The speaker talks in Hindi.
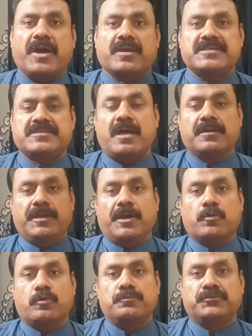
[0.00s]
पाकिस्तान की
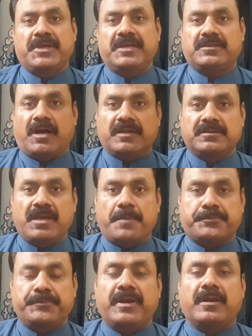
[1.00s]
हुकूमतें इतिहादी
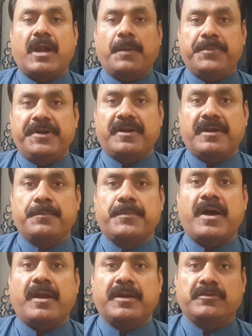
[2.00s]
आपस में लड़ पीट रहे हैं
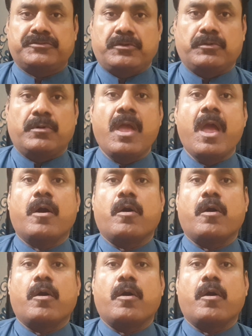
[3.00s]
मार रहे हैं दूसरे को